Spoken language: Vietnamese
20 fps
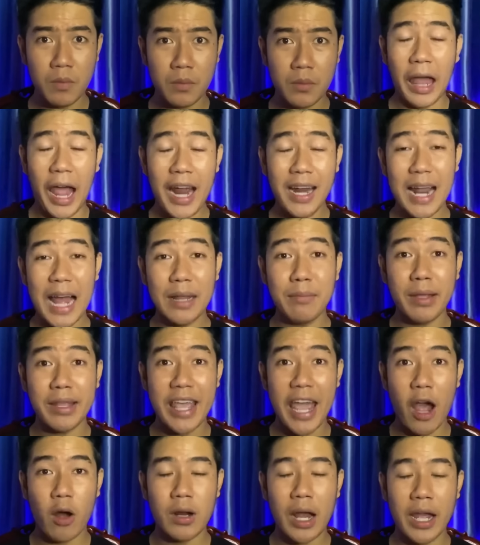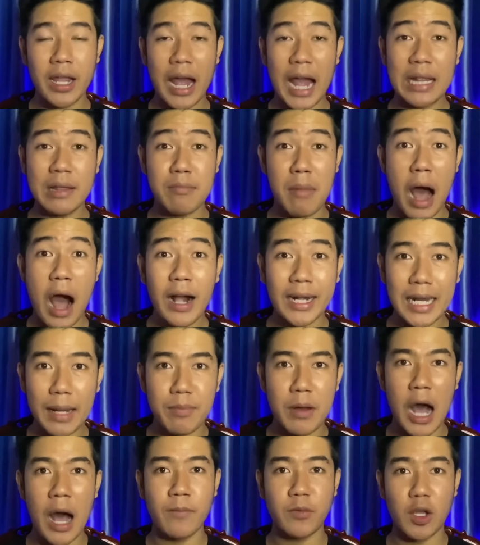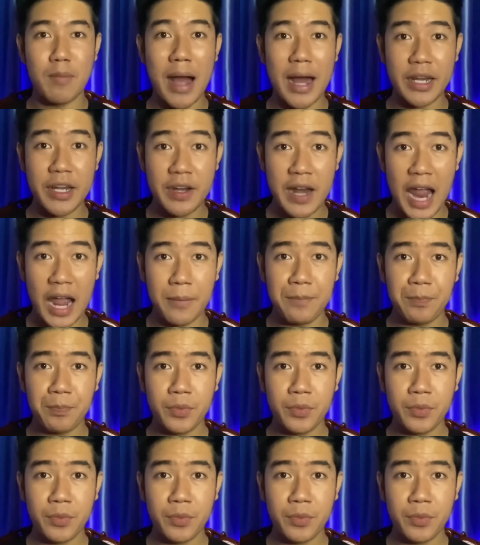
Thế là anh mới nhào lại, anh mở cái nắp hòm cho bà đi ra.